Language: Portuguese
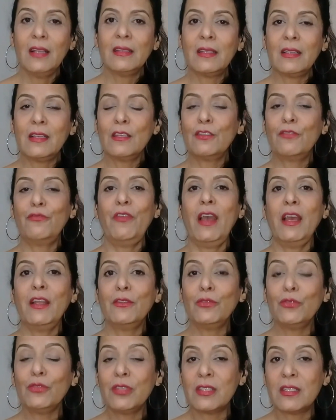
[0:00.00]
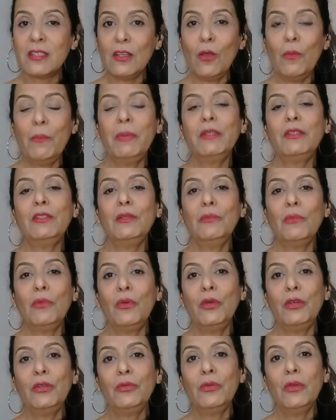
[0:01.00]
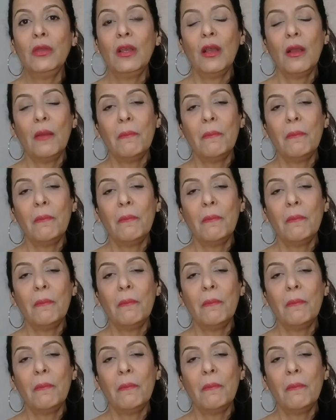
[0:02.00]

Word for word: transfere do seu patrimônio